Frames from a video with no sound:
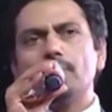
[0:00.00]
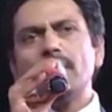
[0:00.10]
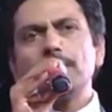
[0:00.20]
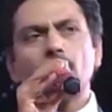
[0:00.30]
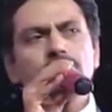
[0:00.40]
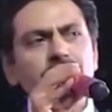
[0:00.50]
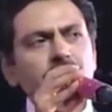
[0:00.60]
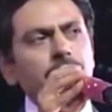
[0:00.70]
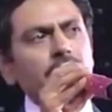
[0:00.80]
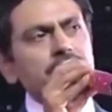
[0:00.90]
मुंबई पहुंचने
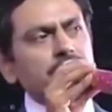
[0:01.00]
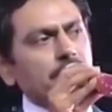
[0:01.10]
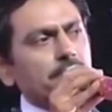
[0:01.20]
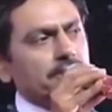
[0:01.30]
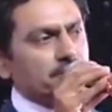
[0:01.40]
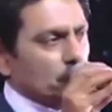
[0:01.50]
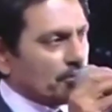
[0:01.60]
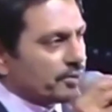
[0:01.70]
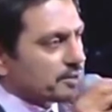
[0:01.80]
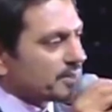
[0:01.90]
के बाद जब हम किसी
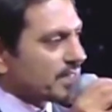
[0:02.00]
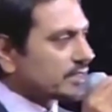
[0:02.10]
ऑफिस में